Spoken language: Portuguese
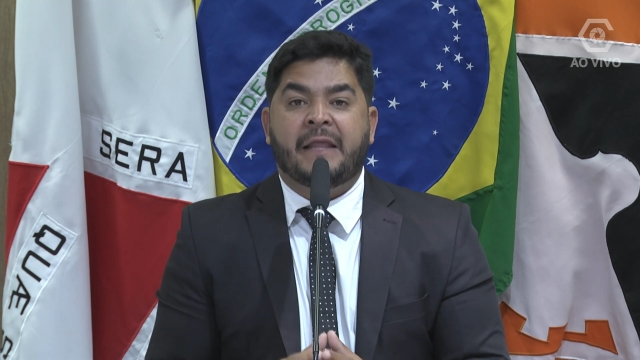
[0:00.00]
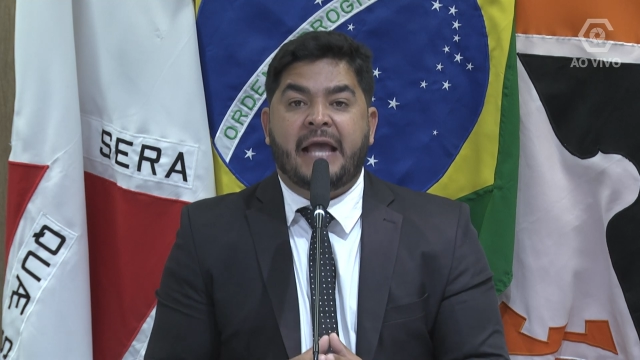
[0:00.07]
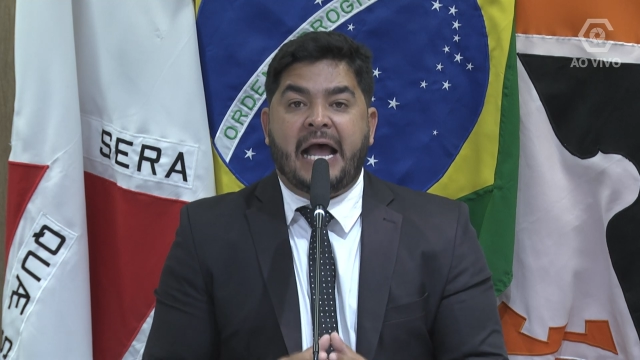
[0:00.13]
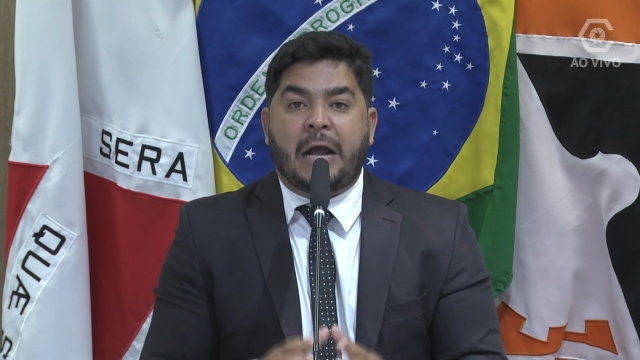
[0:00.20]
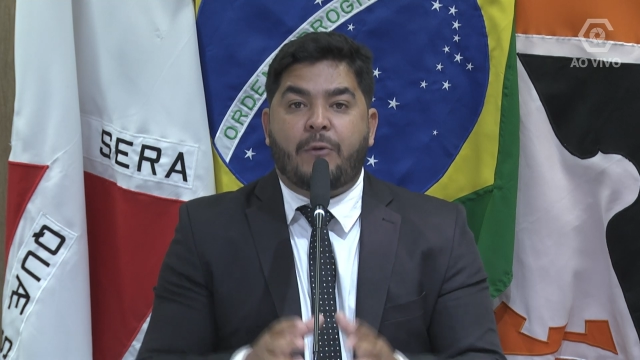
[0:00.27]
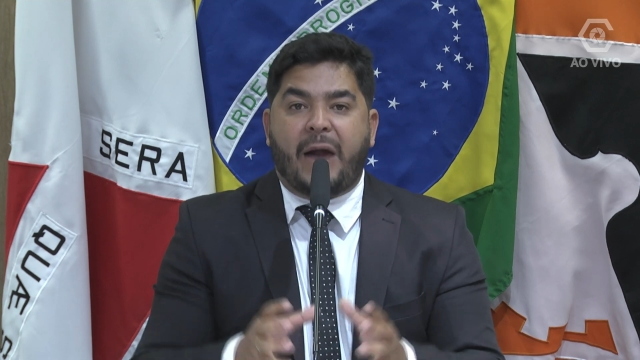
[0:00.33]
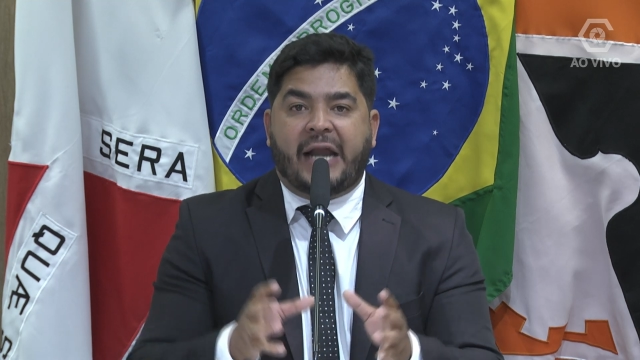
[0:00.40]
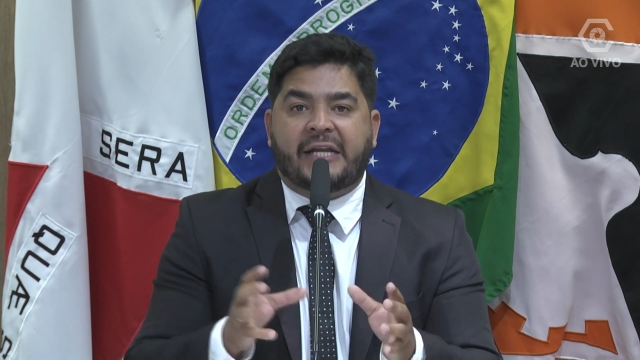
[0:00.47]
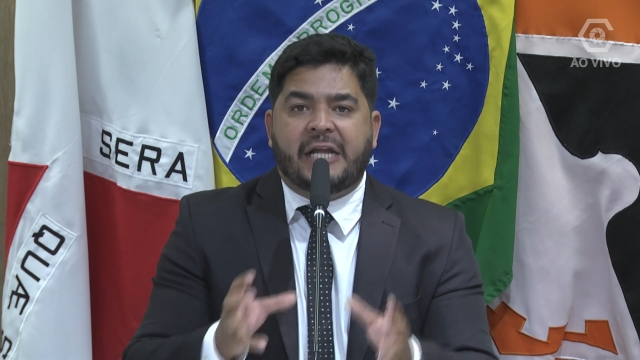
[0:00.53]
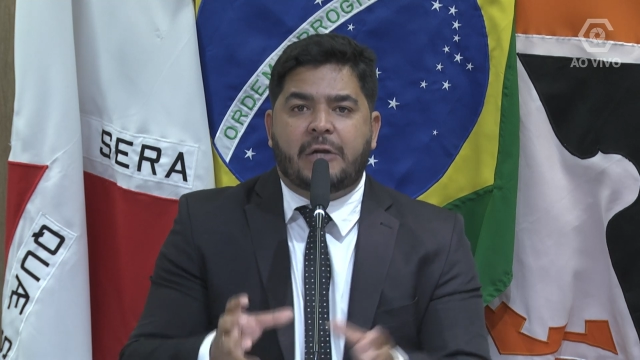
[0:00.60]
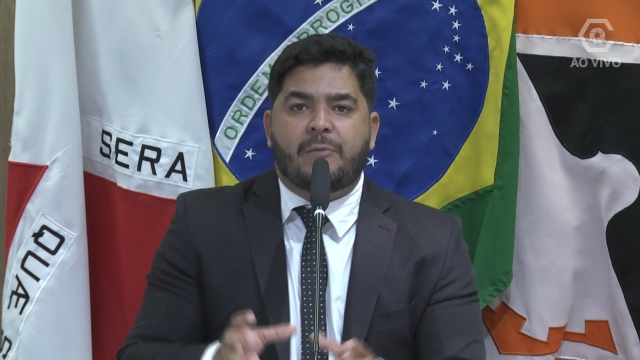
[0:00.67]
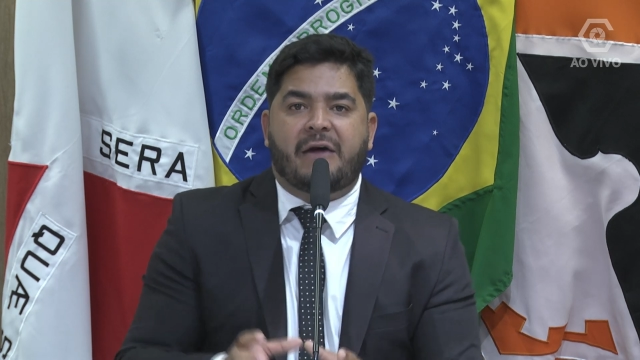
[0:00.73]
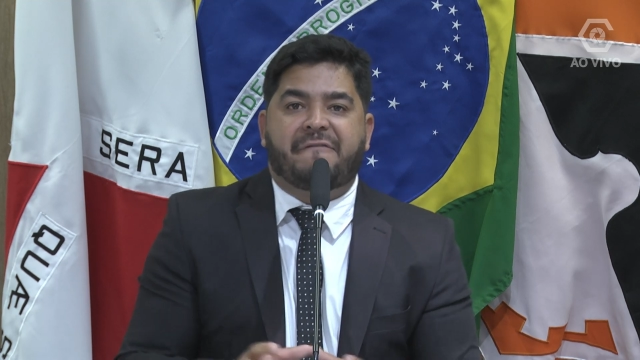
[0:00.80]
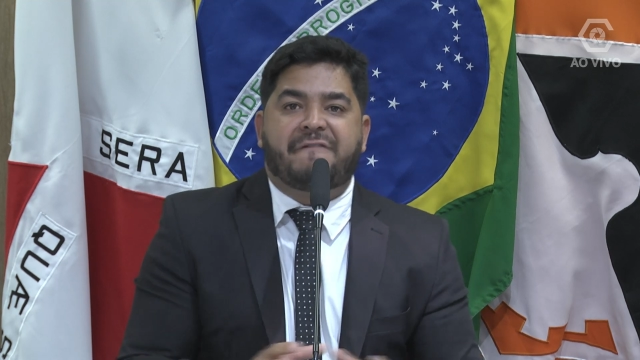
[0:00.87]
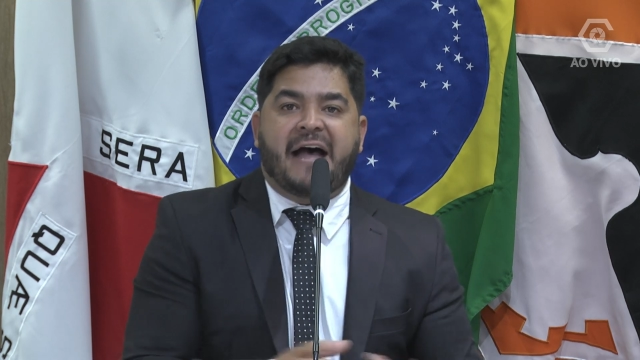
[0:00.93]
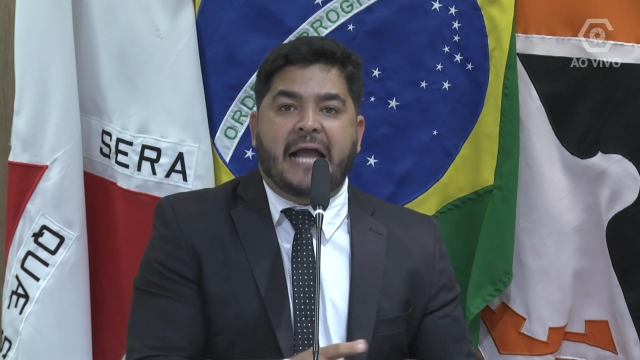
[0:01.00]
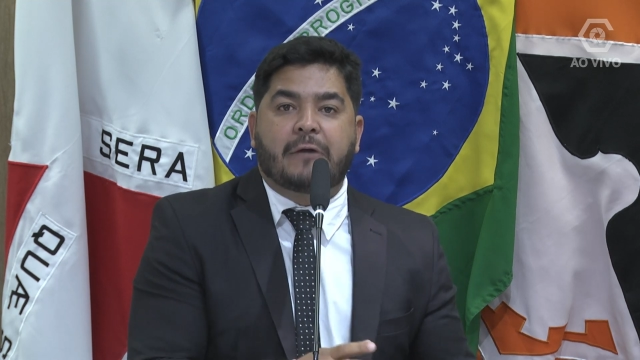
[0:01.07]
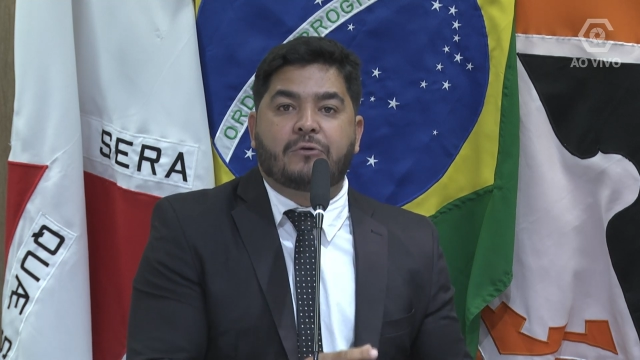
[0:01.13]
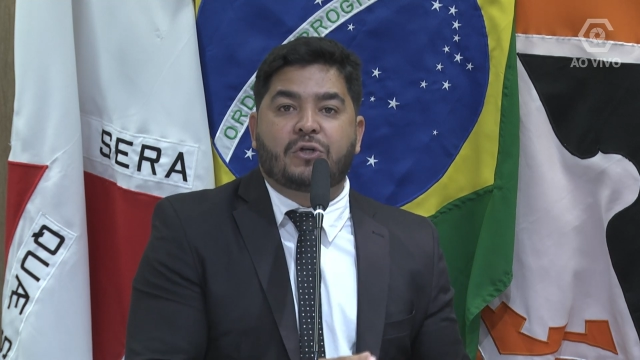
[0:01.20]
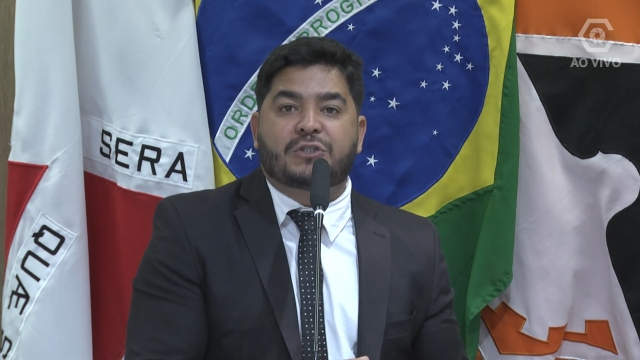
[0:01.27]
aguardando uma vaga no